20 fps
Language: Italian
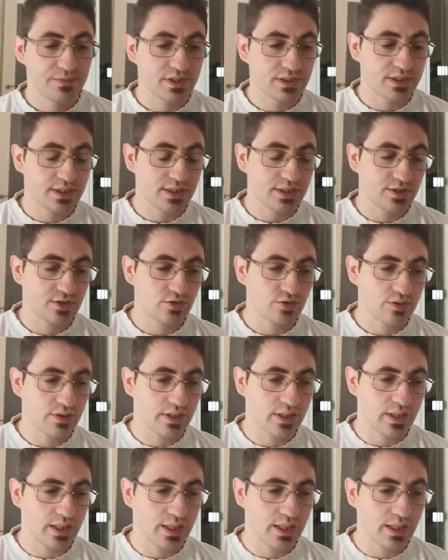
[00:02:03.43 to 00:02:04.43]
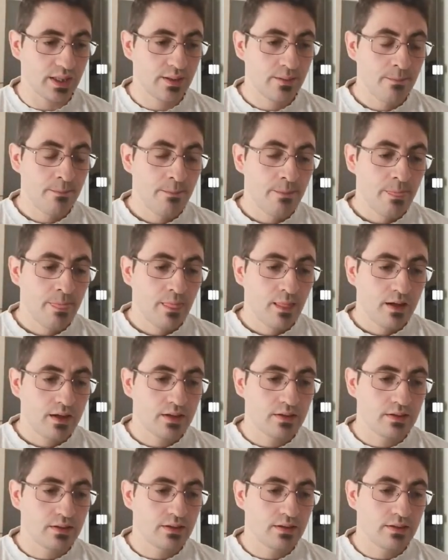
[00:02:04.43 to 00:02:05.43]
nel senso che uh,
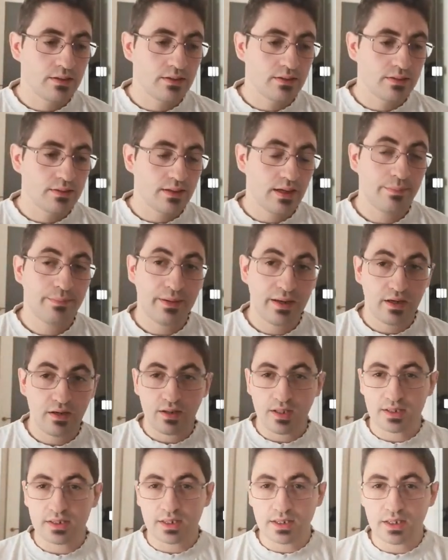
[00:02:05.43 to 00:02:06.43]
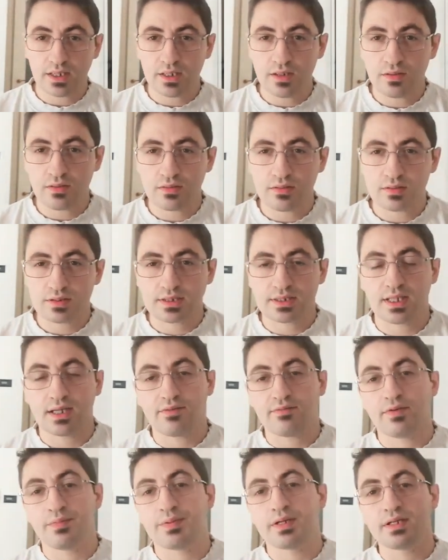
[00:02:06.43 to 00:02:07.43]
la parola di Dio
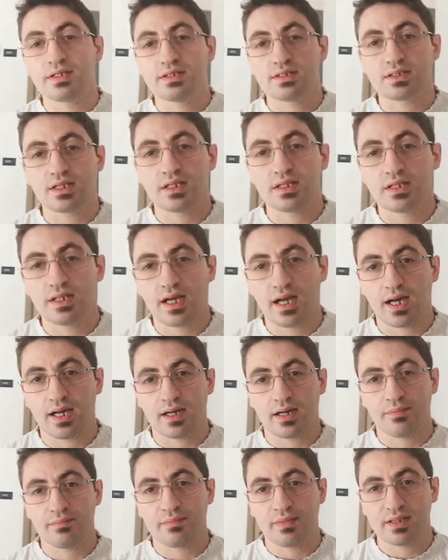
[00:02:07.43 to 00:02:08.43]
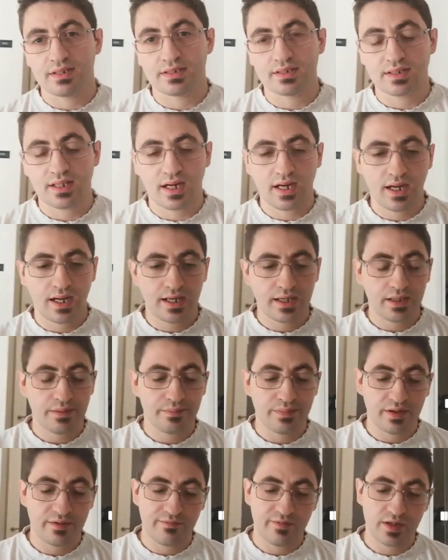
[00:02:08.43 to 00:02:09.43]
serve per insegnare, ammaestrare,
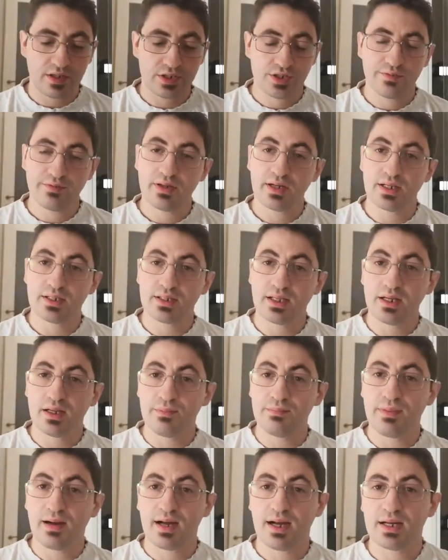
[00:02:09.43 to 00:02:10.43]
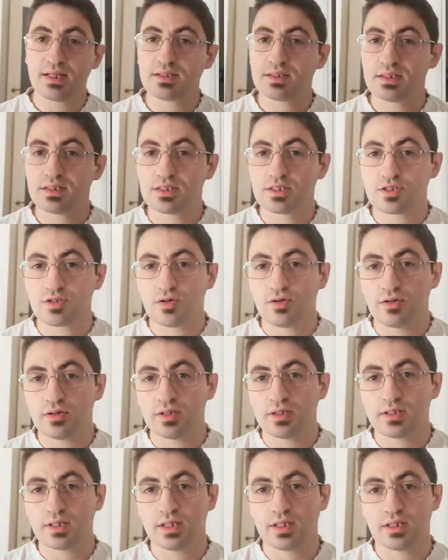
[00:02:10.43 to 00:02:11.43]
per farci avere delle basi
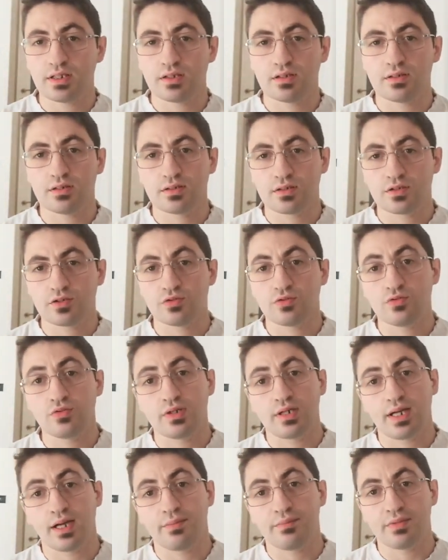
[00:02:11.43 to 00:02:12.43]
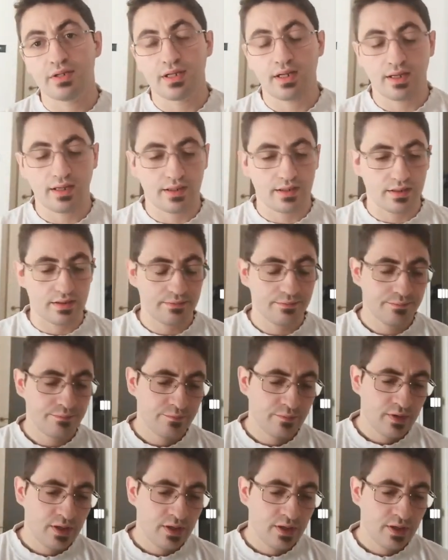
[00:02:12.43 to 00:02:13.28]
solide su cui camminare